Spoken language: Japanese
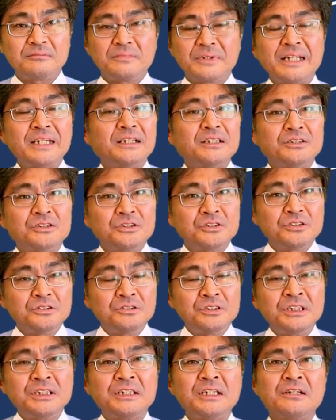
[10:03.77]
で、
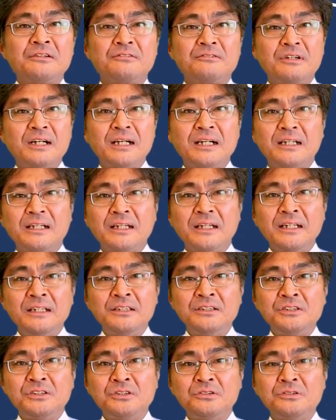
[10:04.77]
注意点は
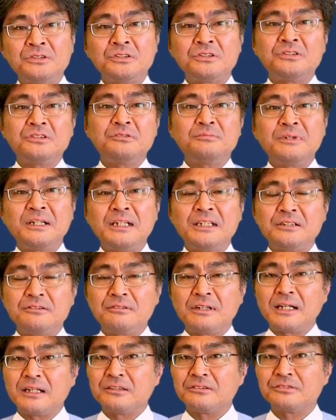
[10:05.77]
延長する場合
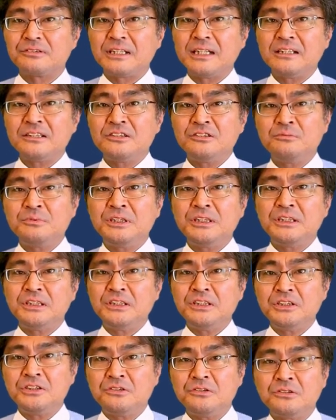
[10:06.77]
は2組
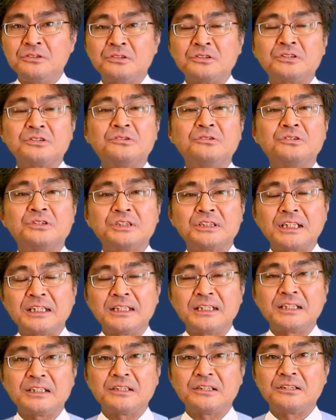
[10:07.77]
以上の相似
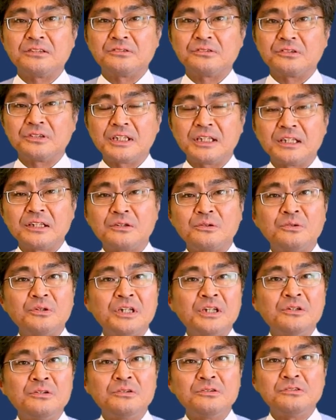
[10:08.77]
ができているので
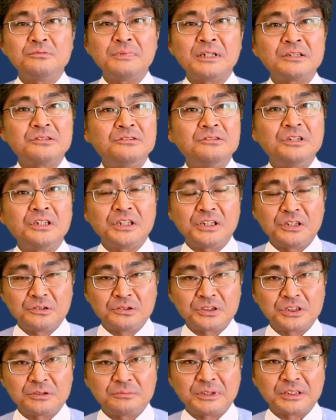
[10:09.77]
これをうまく利
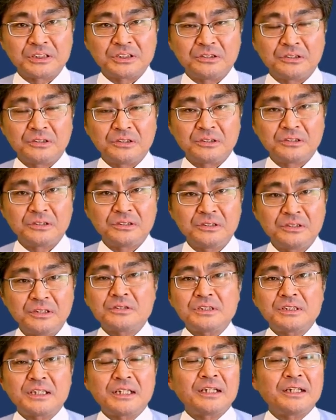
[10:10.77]
用しましょう。
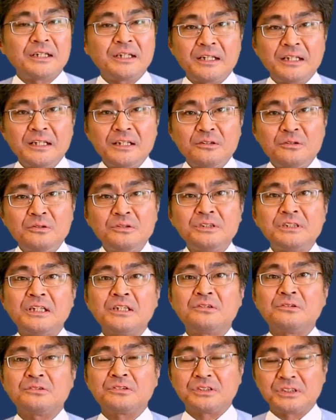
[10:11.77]
そして平行
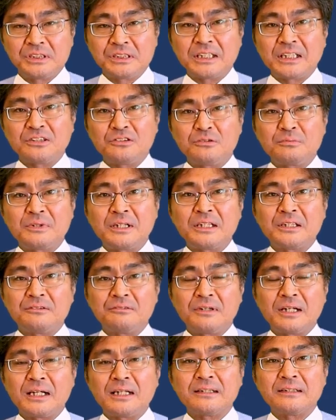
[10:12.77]
線の追加の場合
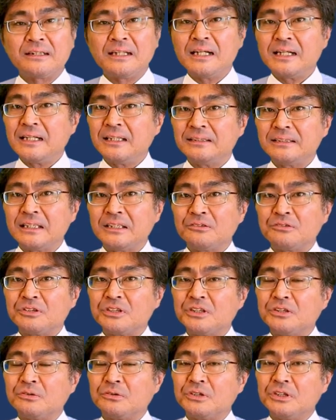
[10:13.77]
は長さの
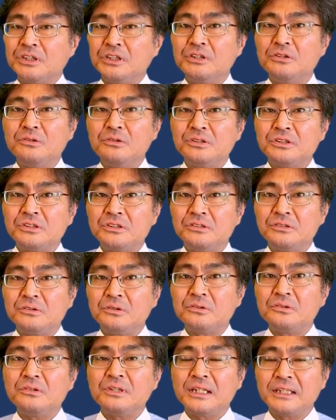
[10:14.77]
比を移動する
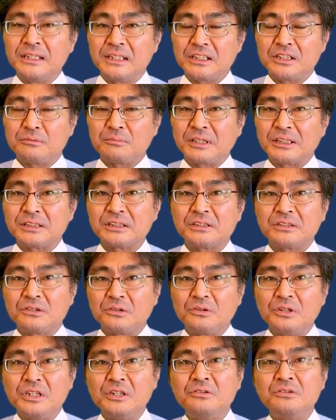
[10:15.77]
ことができます。
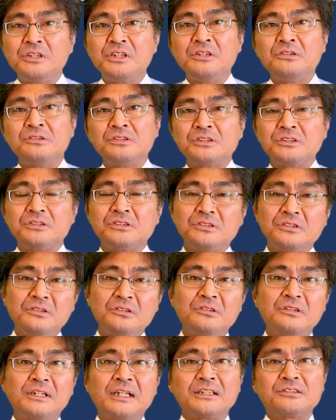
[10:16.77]
これを利用する
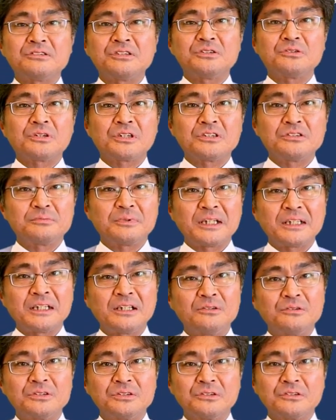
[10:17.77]
と楽に解ける場合
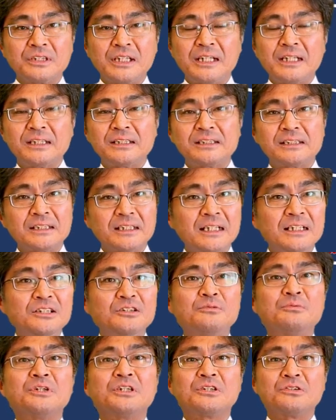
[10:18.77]
が多いのでしっかり
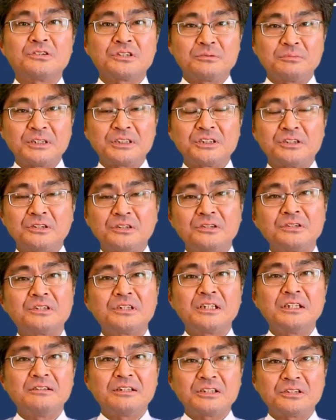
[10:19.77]
覚えておきましょ
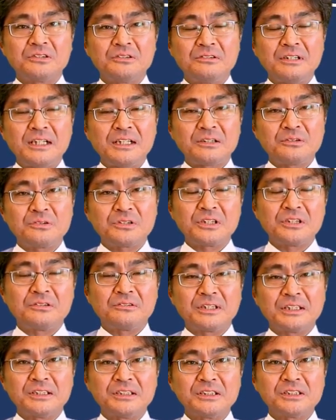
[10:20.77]
う。では今日はこれで
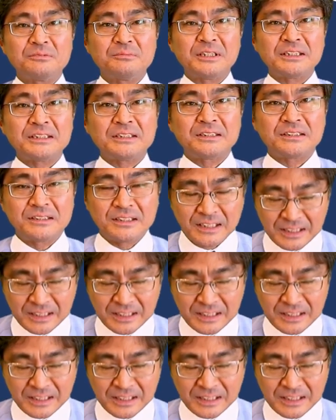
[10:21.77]
終わりにします。